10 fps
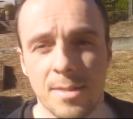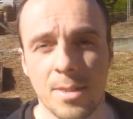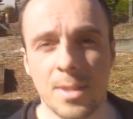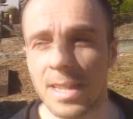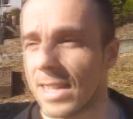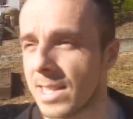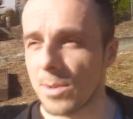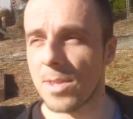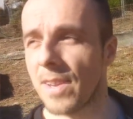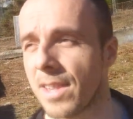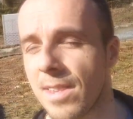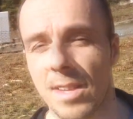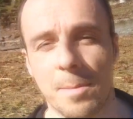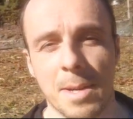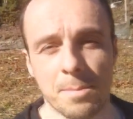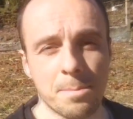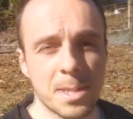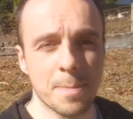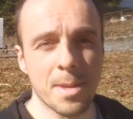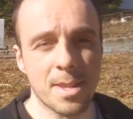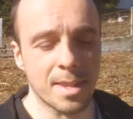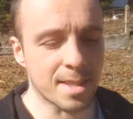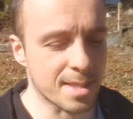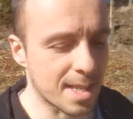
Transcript: W ogóle na cały świat się chyba przemieści ta